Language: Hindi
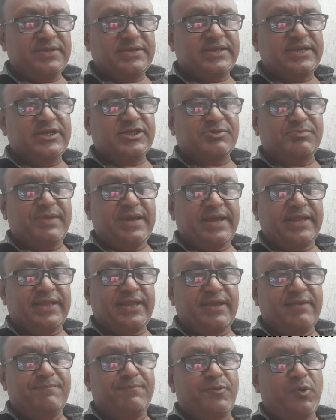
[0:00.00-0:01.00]
बिस्किट्स में
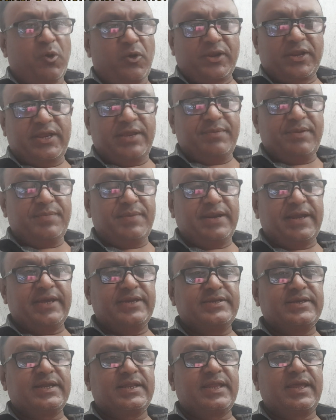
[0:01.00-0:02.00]
आते हैं प्योर घी में
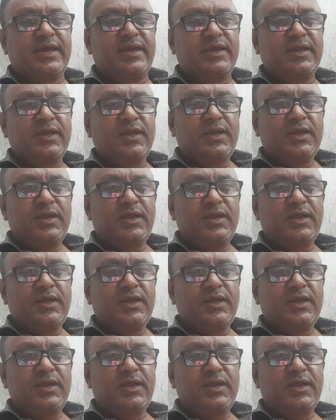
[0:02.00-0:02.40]
बनाए जाते हैं